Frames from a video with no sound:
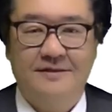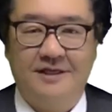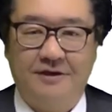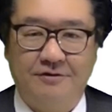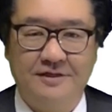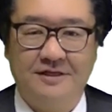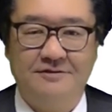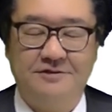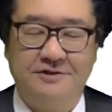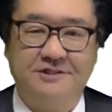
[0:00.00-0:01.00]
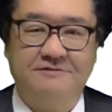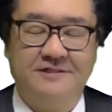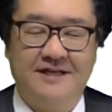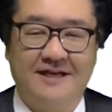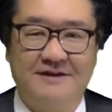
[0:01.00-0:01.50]
日本での私服
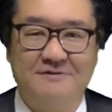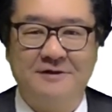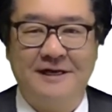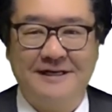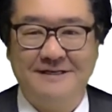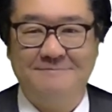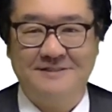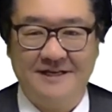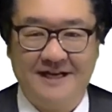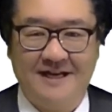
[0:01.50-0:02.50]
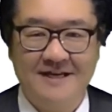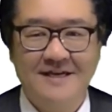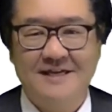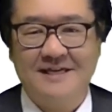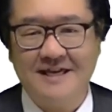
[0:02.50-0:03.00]
ならよくわかりますが
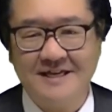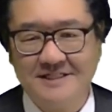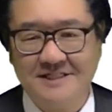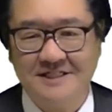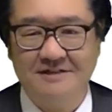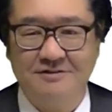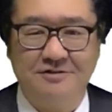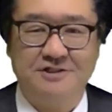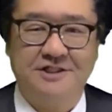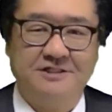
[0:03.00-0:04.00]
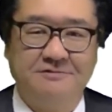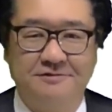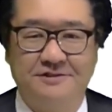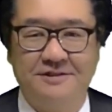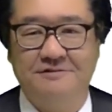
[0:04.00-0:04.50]
現地での私
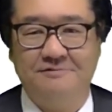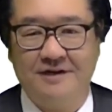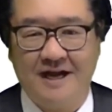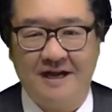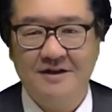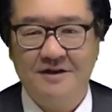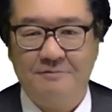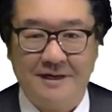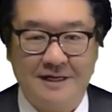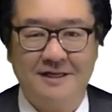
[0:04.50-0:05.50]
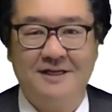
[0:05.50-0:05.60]
服っていうのがわか